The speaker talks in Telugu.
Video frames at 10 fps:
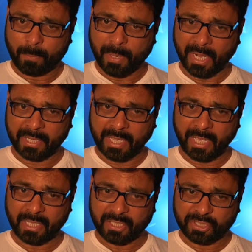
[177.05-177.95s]
పేరుకే
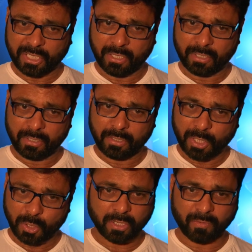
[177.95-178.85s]
ఎస్సీ
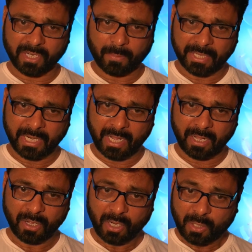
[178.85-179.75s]
నియోజకవర్గమైన
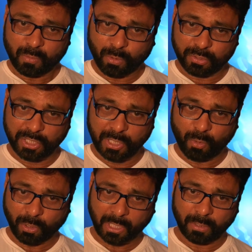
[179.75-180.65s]
ఓసీ
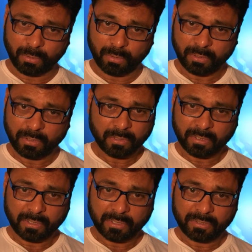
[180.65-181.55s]
ఓటర్లు
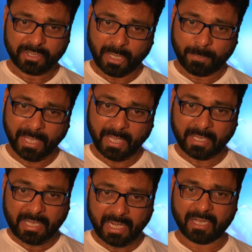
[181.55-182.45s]
తీర్పే
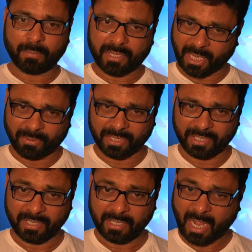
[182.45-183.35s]
కీలకం
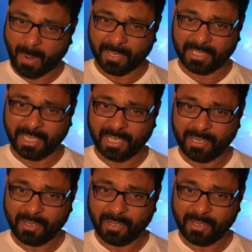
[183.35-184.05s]
కానున్నది కాబట్టి